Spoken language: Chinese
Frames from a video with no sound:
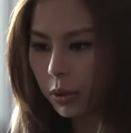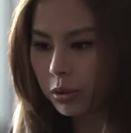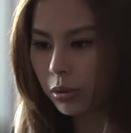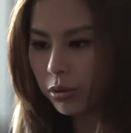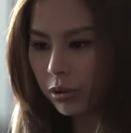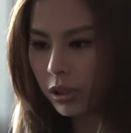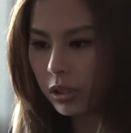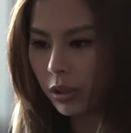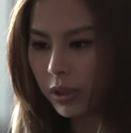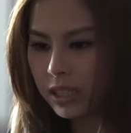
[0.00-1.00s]
我终于
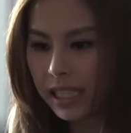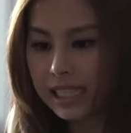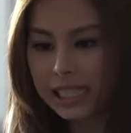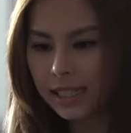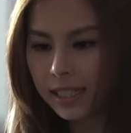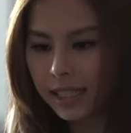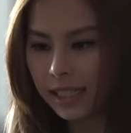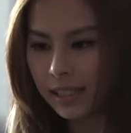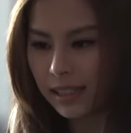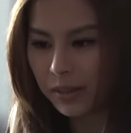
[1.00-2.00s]
有一些经
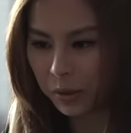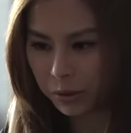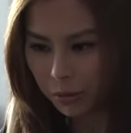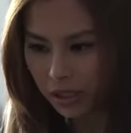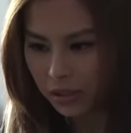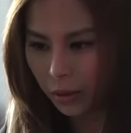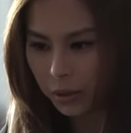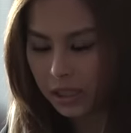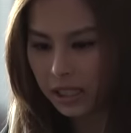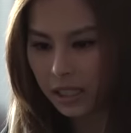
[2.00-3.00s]
历了，我终于
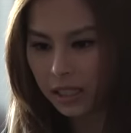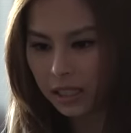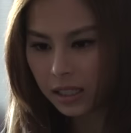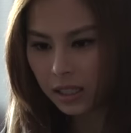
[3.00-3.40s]
有一些，